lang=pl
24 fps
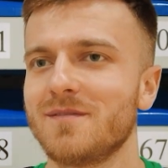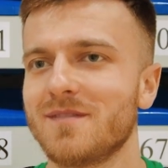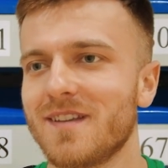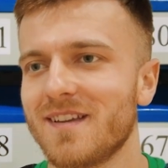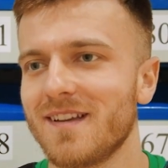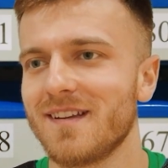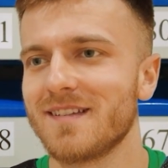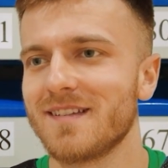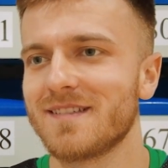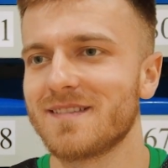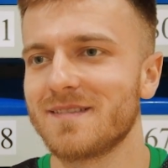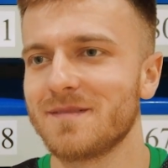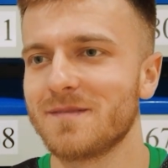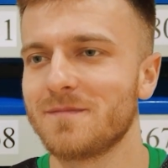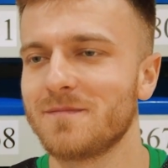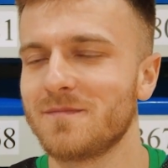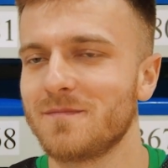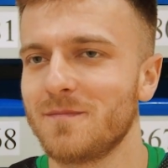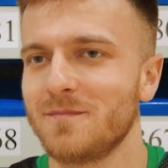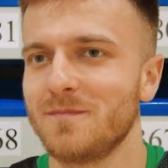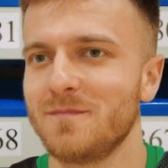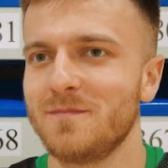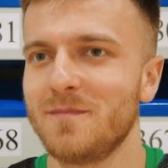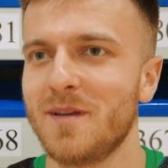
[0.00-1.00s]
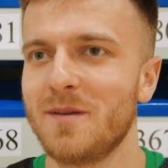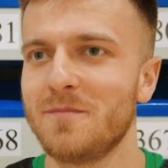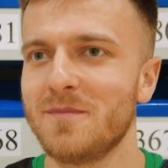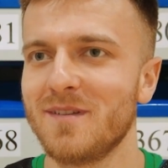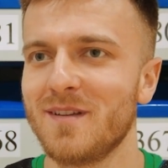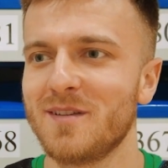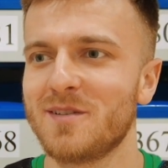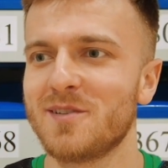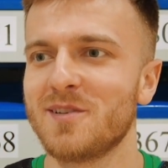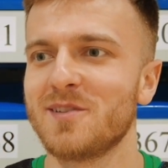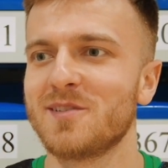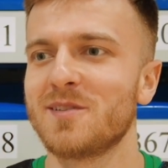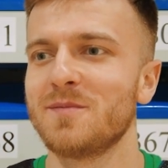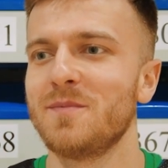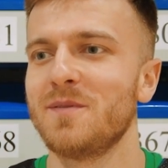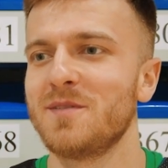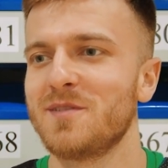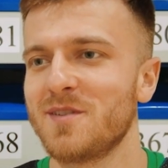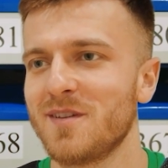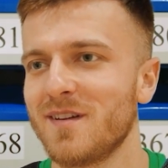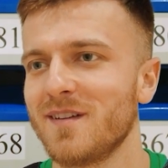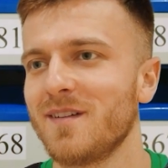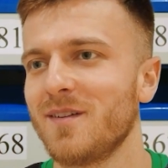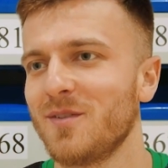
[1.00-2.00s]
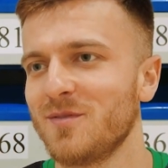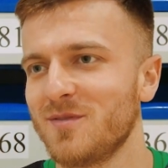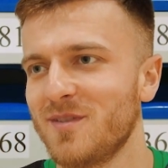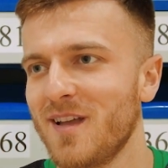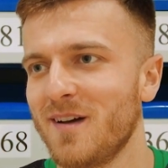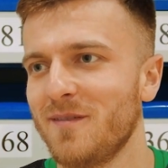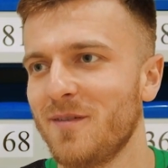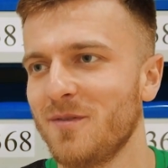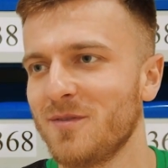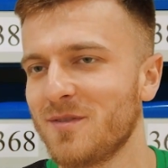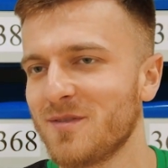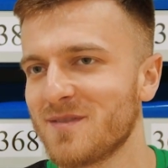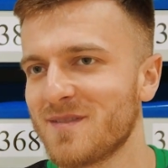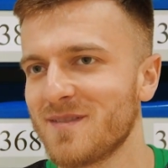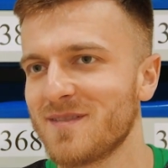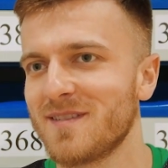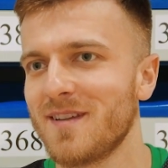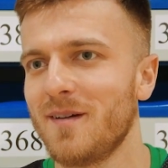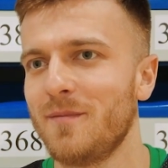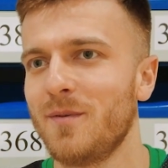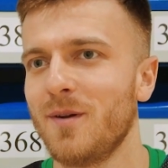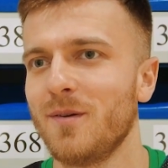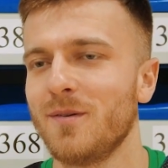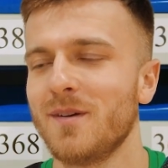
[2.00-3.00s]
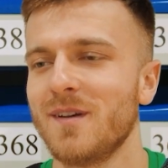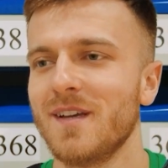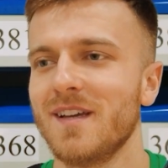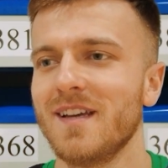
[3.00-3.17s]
teraz miejmy nadzieję, że będzie oddawał to, co zabrał.